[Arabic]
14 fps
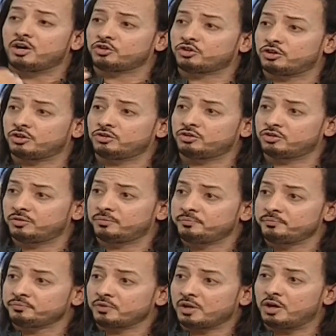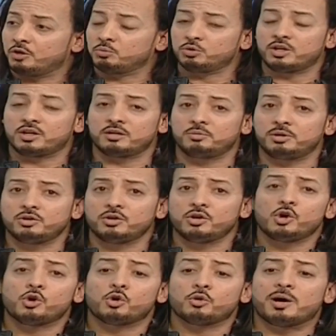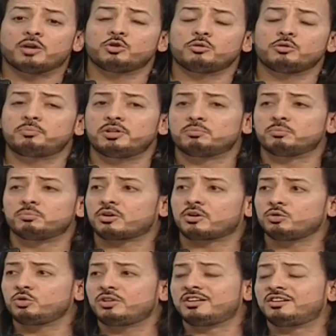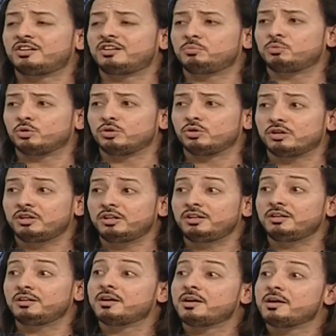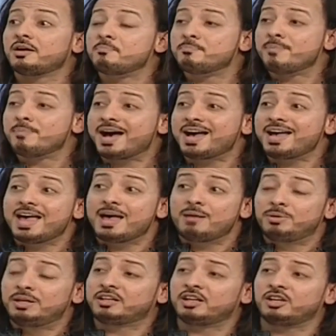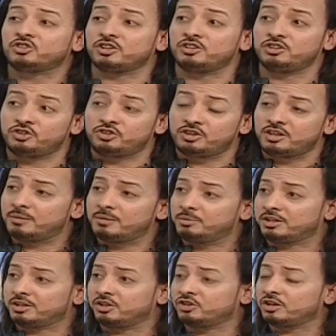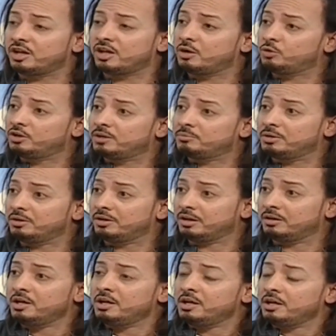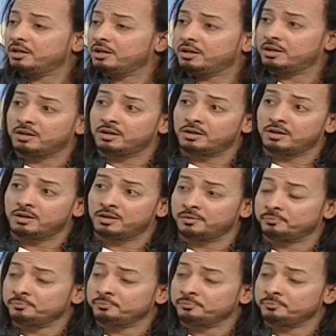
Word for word: اشخاص او مدربين وبعضهم بيتمرنوا تدريب اونلاين مع ابلكيشن يشتري ابلكيشن او يعمل آه،